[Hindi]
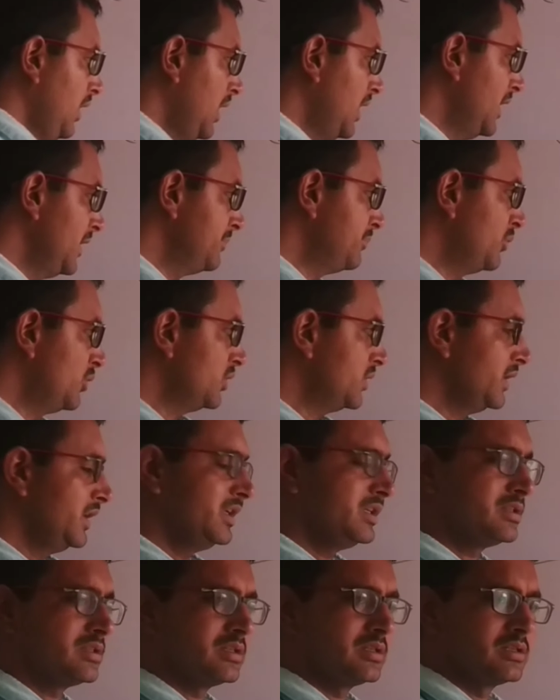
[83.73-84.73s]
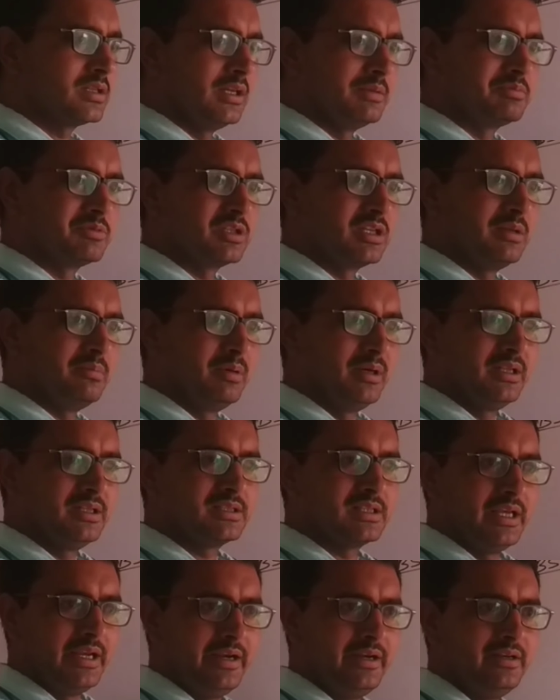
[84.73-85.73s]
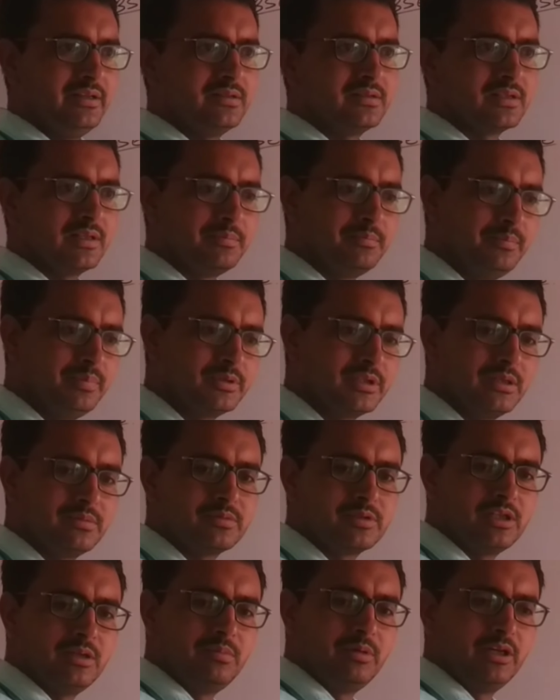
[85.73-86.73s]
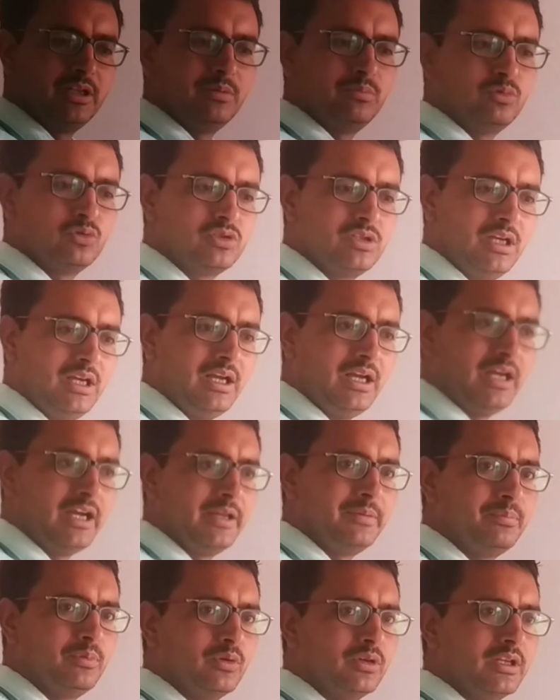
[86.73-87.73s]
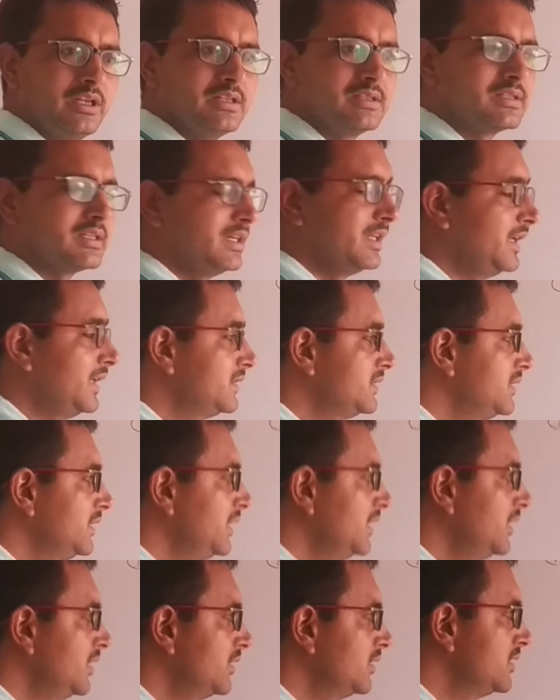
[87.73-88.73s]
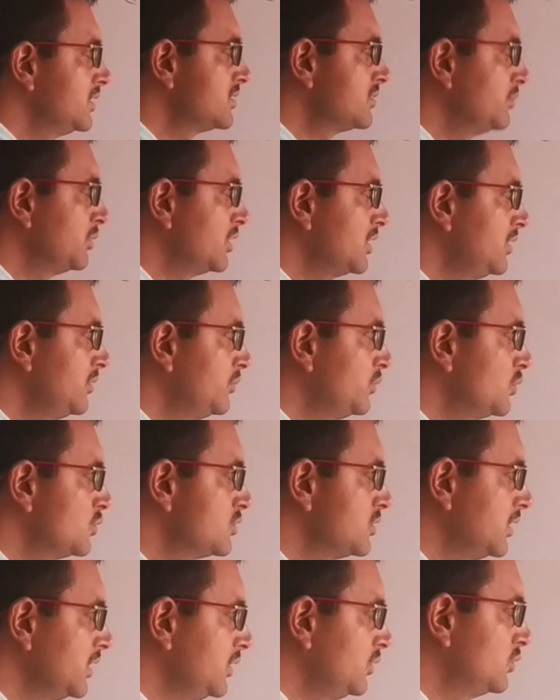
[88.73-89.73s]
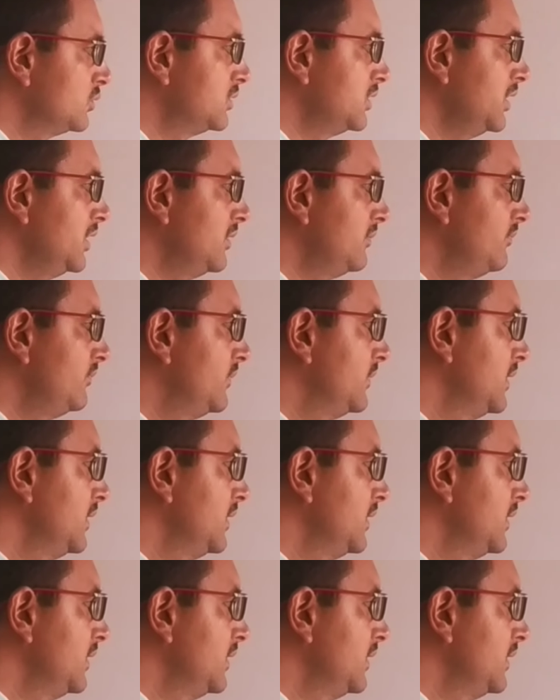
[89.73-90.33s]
हाइपोटेंस सबसे बड़ी साइड सब सबसे बड़ी भुजा हाइपोटेंस कहलाती है इसमें कंफ्यूज नहीं होते हम